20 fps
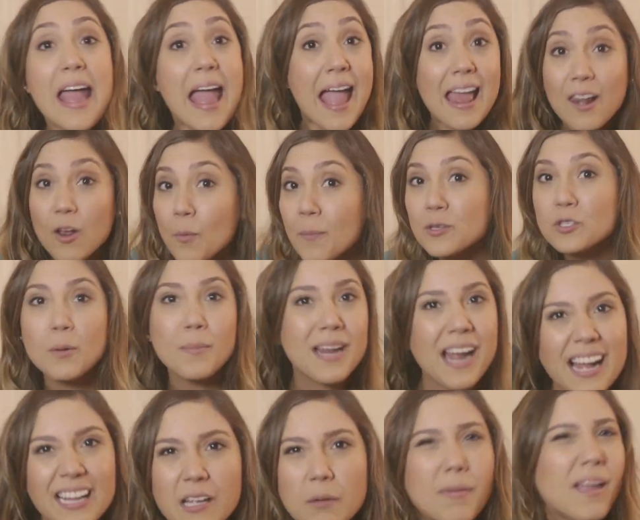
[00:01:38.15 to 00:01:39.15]
Ele começou a
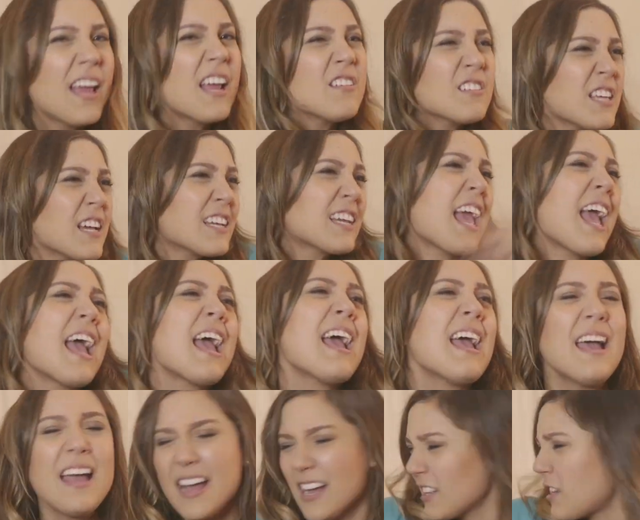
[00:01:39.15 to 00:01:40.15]
brigar também, não sei o
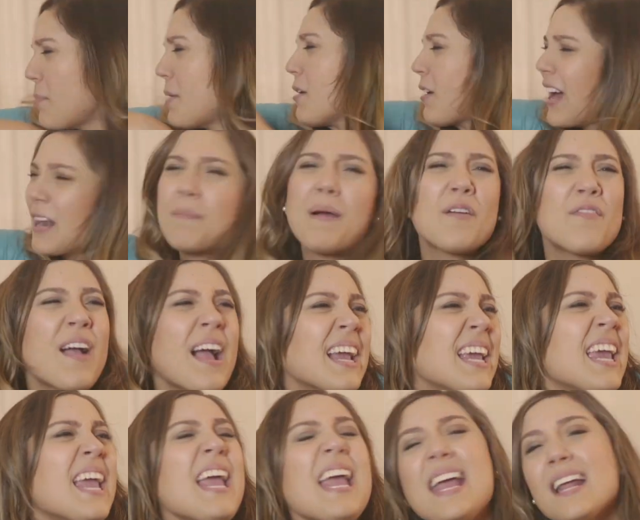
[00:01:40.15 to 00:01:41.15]
que, também não quero mais ficar
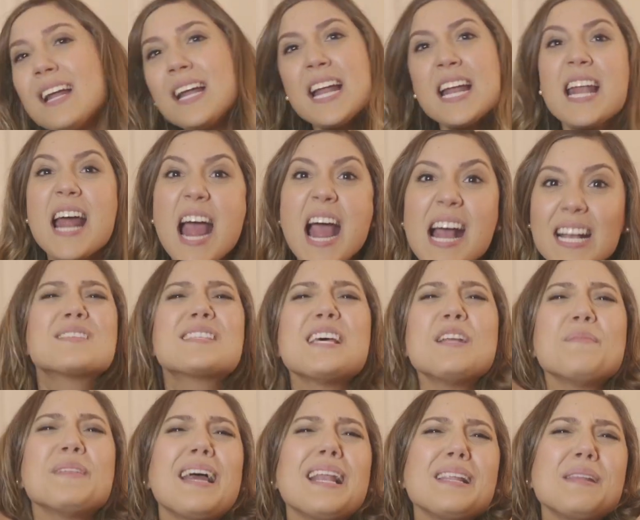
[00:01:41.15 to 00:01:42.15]
aqui, nananã. Você
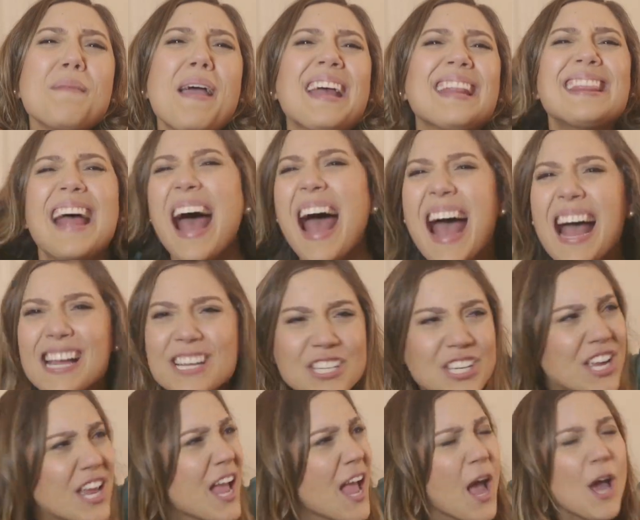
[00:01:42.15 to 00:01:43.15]
não me dá
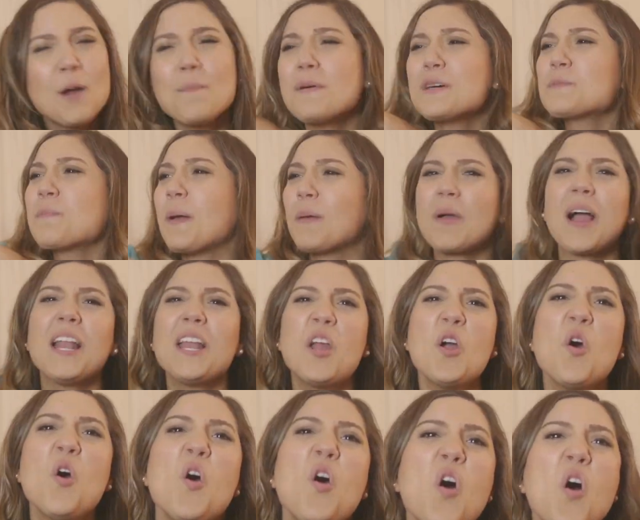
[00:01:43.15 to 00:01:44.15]
liberdade, eu não posso pra lugar
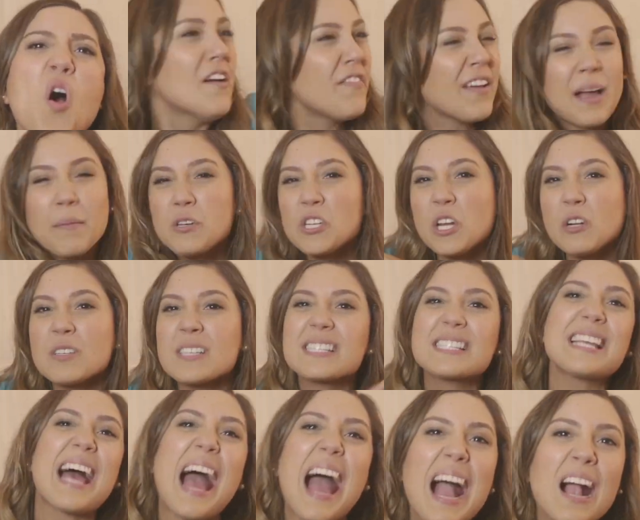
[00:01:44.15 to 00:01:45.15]
nenhum. Fica mexendo o
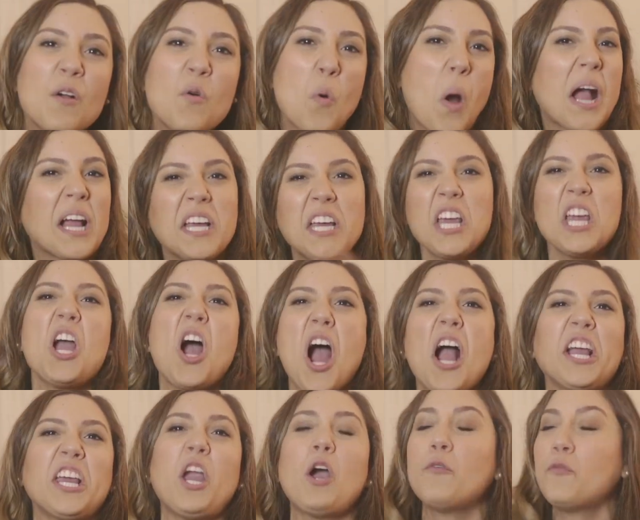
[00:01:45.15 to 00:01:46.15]
saco. Aqui, ó,
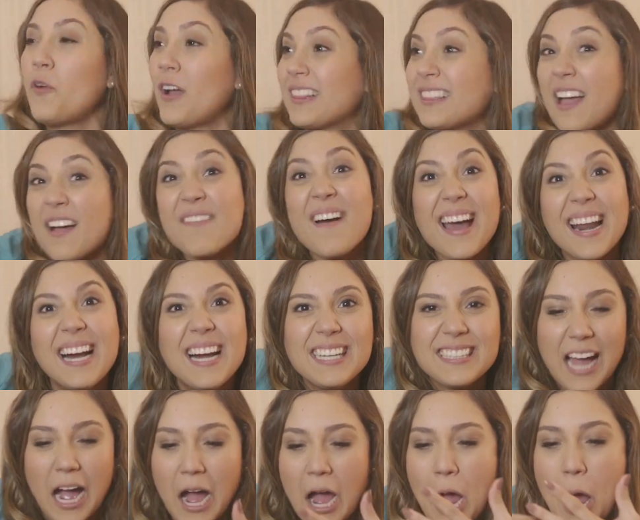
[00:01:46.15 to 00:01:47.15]
aqui, ó. Fui até a
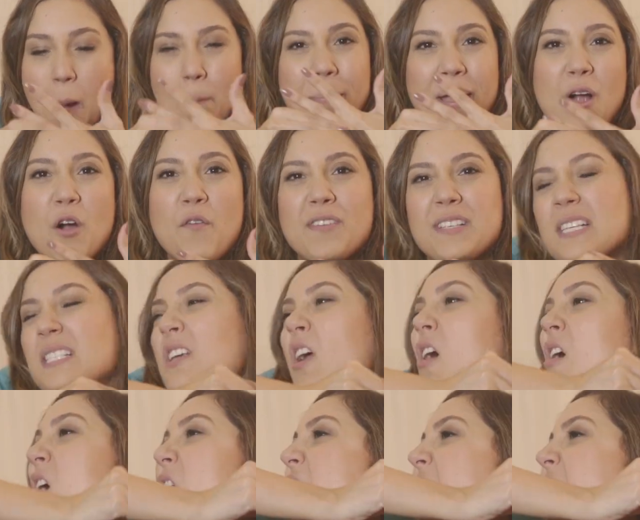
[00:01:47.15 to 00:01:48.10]
varanda, pegou, fez assim, ó.